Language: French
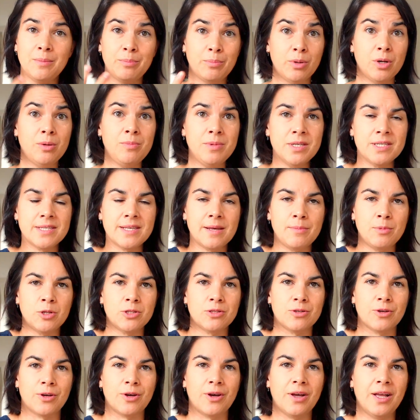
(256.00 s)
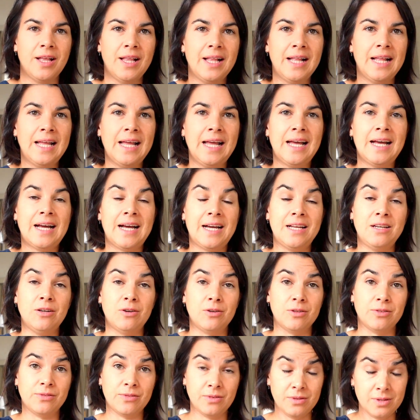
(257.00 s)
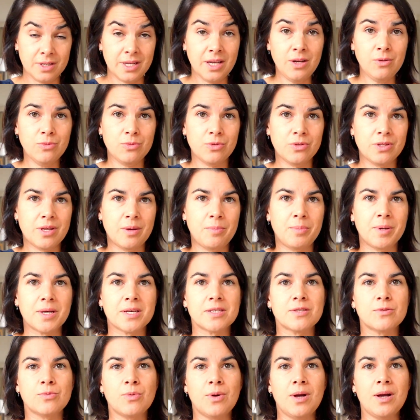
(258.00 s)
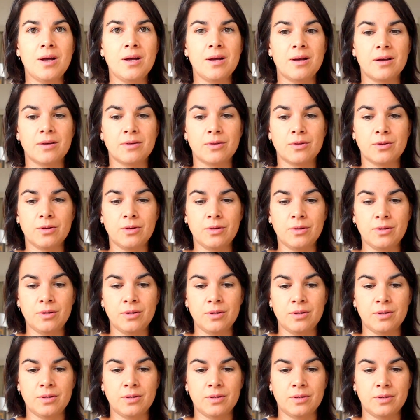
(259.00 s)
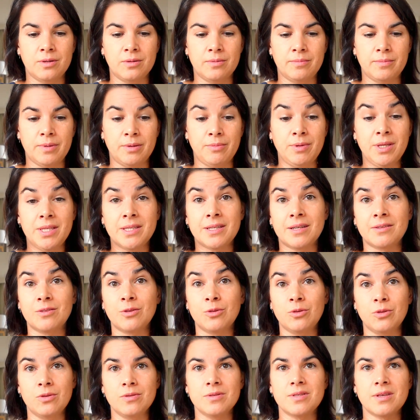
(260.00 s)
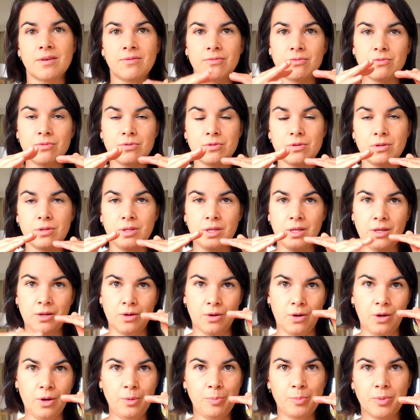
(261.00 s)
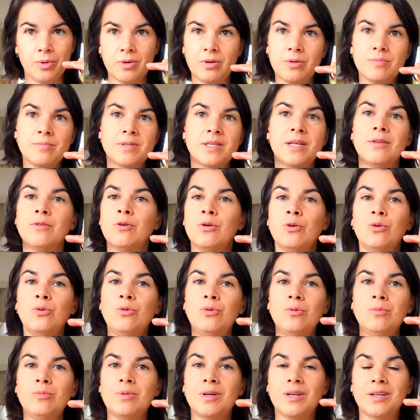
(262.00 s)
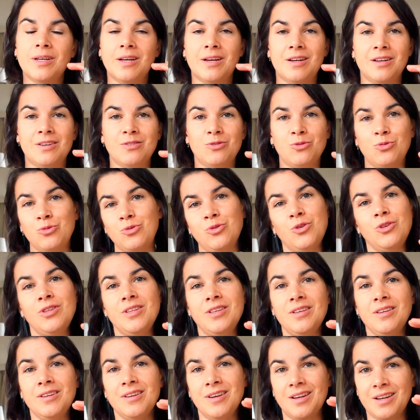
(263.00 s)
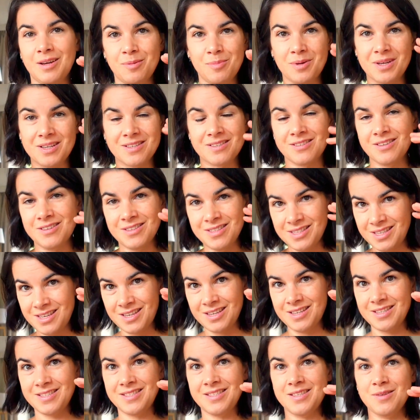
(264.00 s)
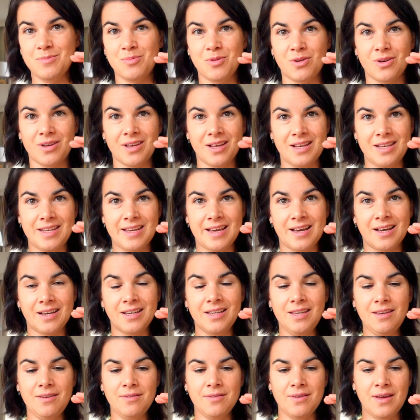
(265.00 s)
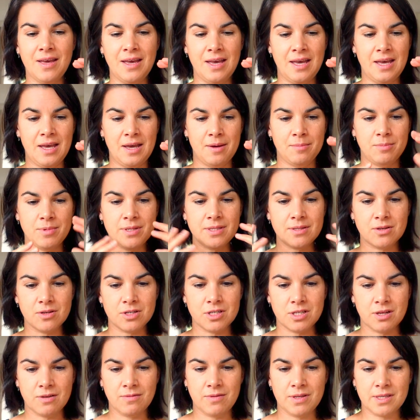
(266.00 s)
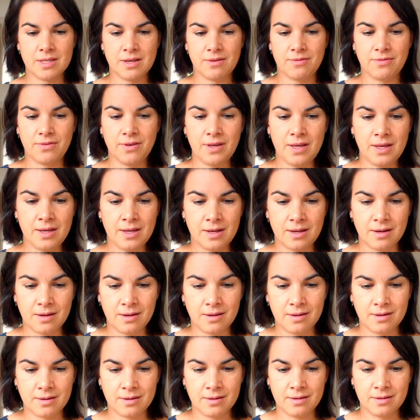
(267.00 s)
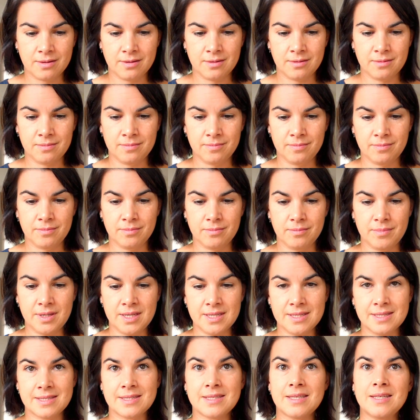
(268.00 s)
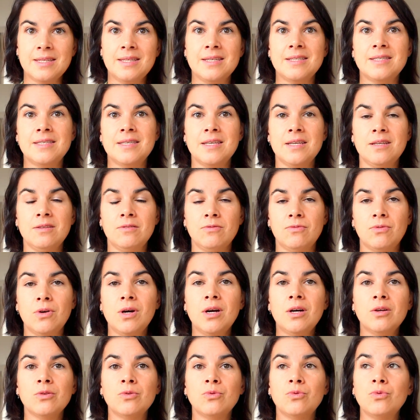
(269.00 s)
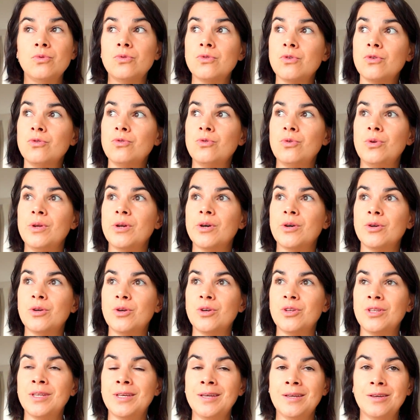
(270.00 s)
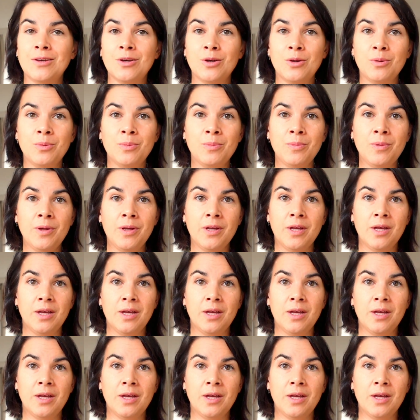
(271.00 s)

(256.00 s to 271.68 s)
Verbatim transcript: Premier saboteur. Alors, dans le cas où tu t'aperçois que, euh, ben oui, tu as tendance à fonctionner, euh, comme ça dans l'ombre et à tout donner à la personne qui est ici pour qu'elle y arrive, moi, ce que je t'invite à faire, euh, ben, c'est d'essayer de voir tout ce que tu lui reconnais comme